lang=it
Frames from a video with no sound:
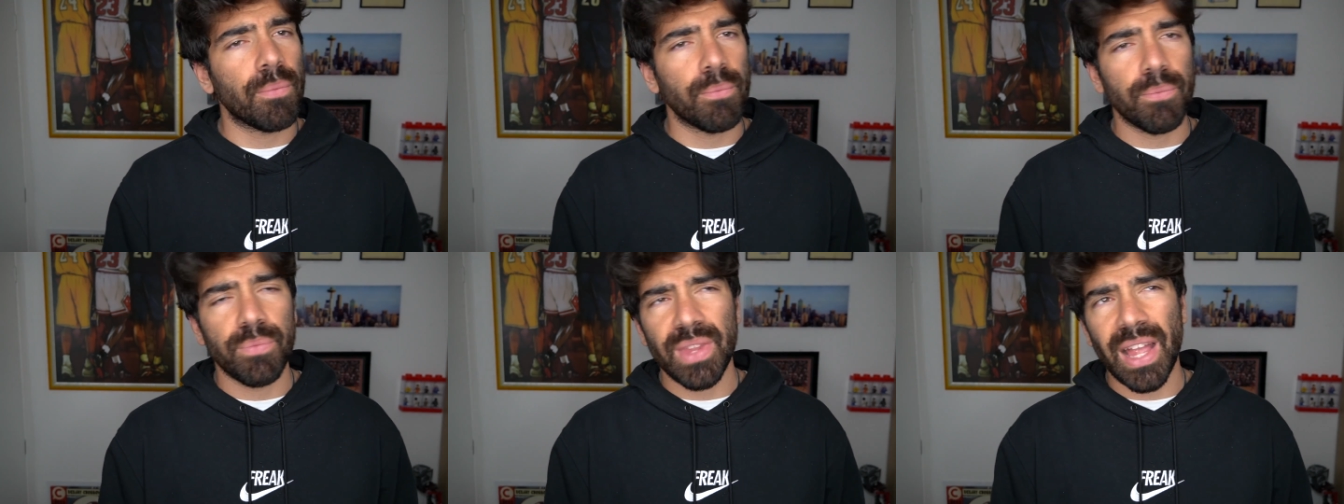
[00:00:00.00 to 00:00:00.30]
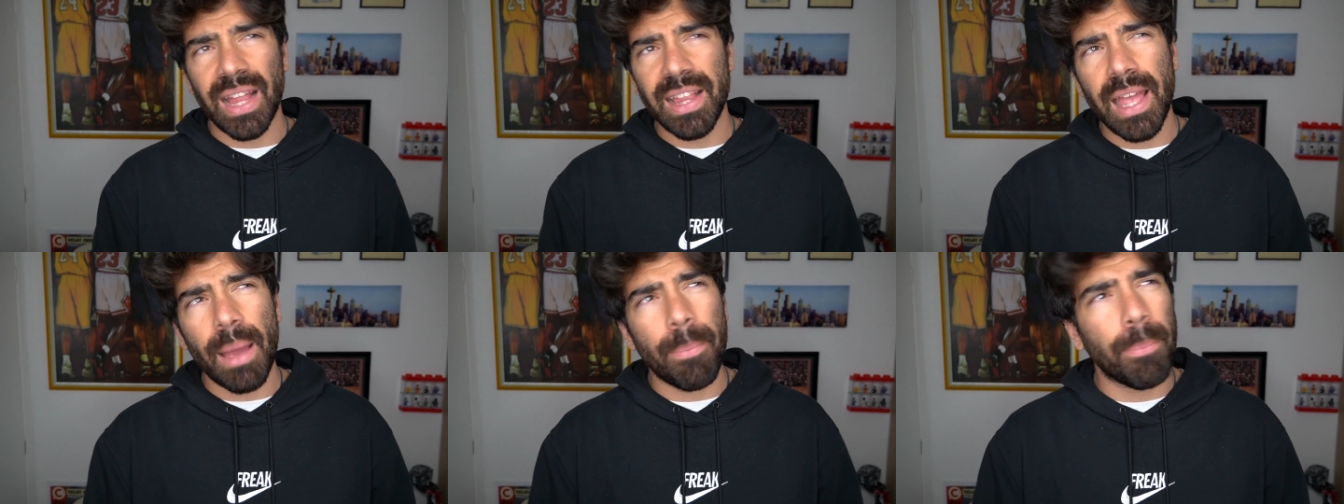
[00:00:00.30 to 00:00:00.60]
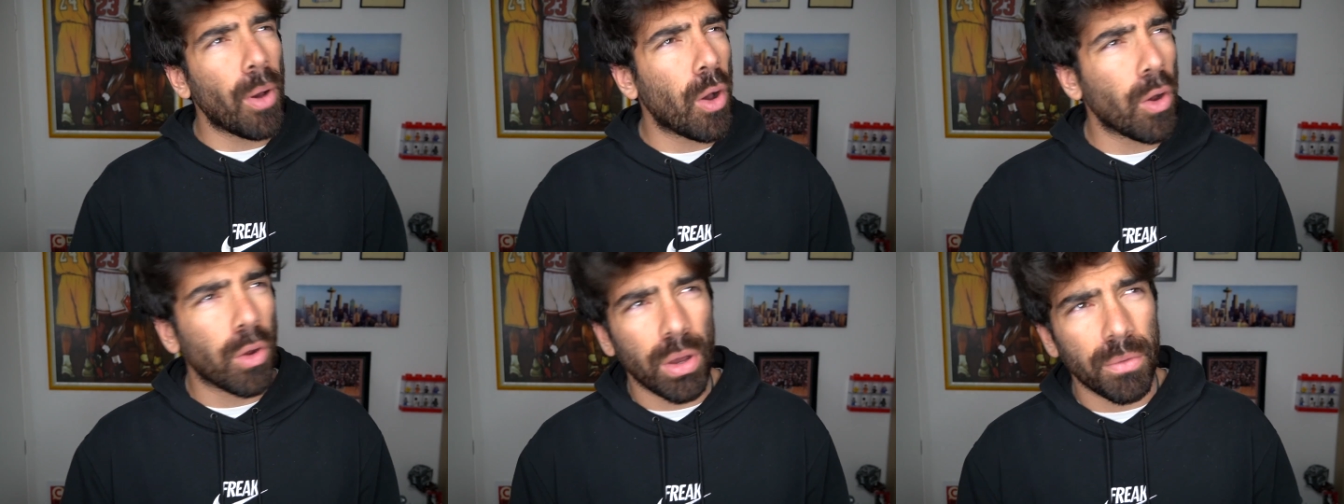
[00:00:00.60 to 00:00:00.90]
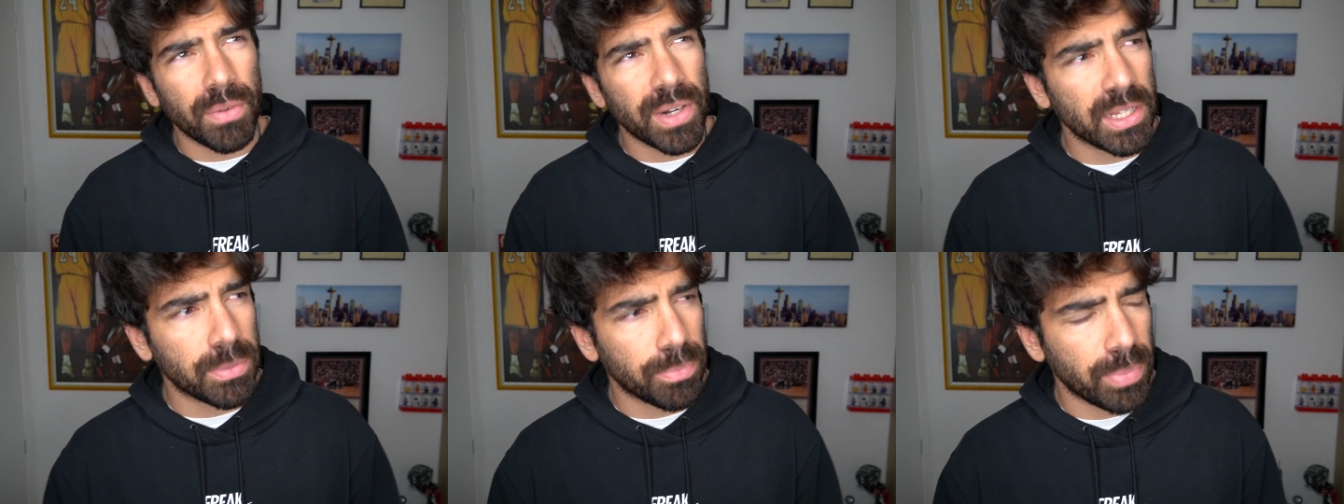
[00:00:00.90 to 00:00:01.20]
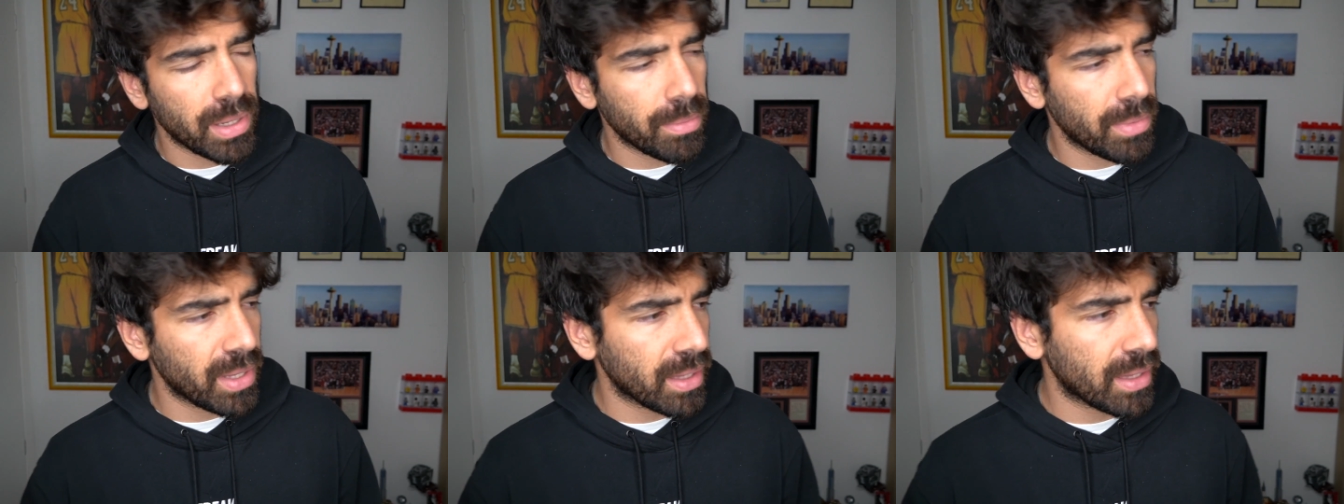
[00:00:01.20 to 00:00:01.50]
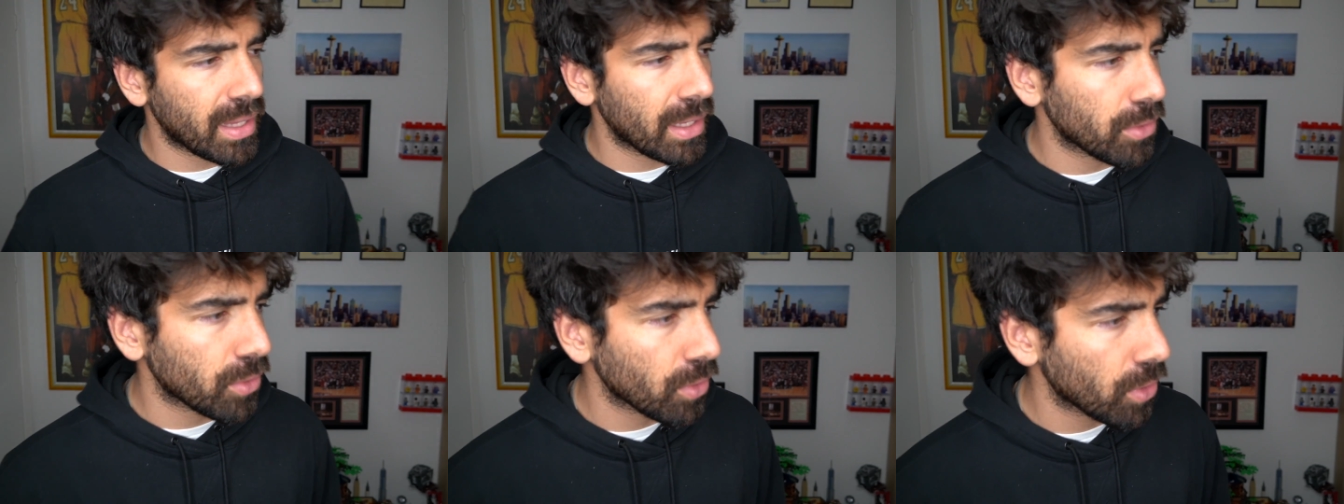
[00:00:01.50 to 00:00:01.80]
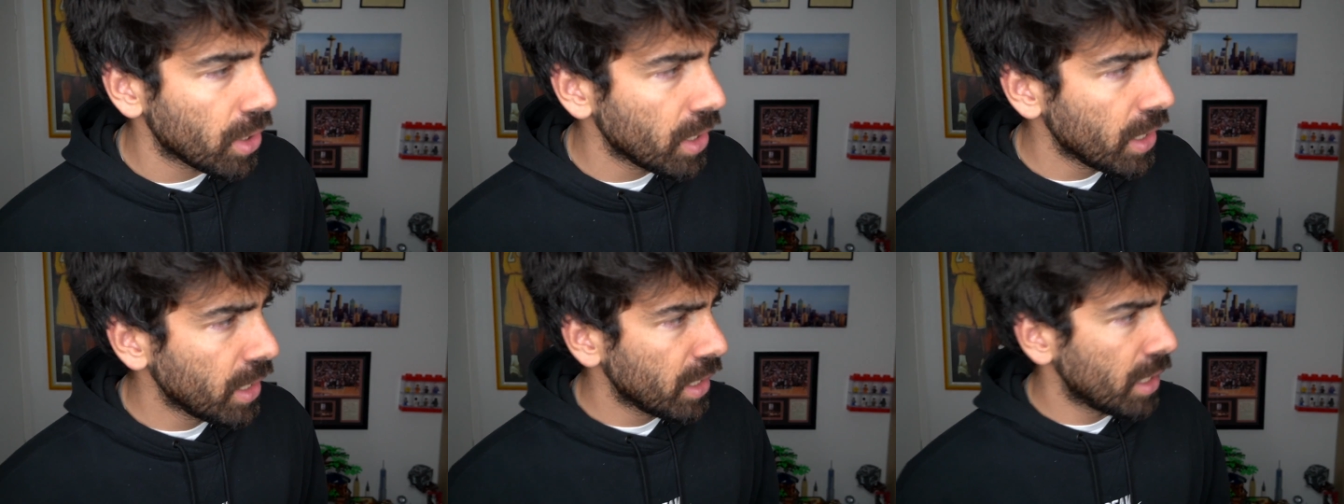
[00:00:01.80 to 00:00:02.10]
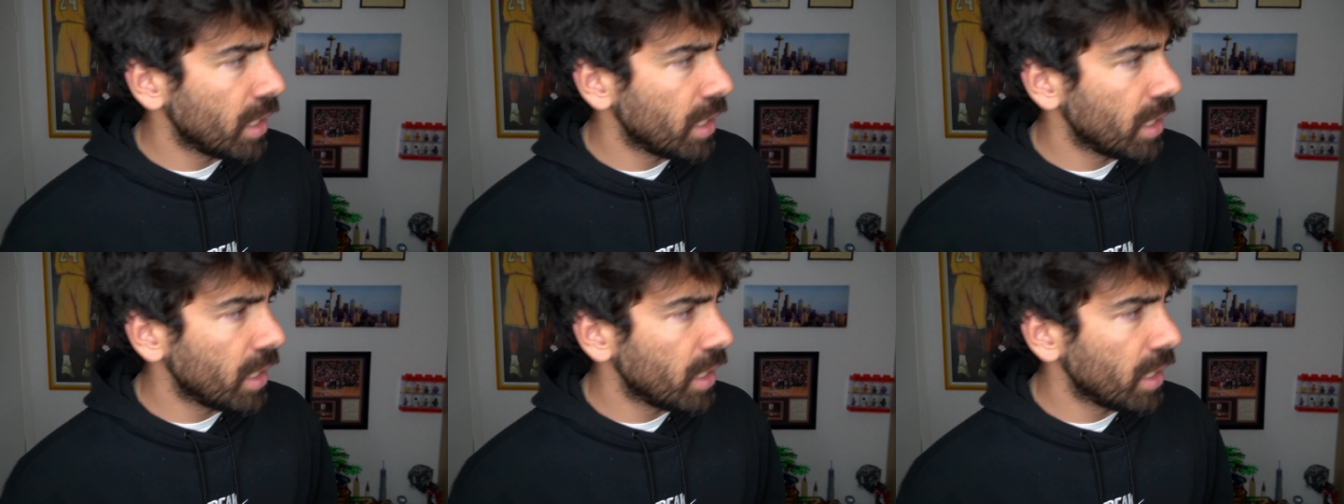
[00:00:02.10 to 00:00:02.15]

da lì a poco avrei sperimentato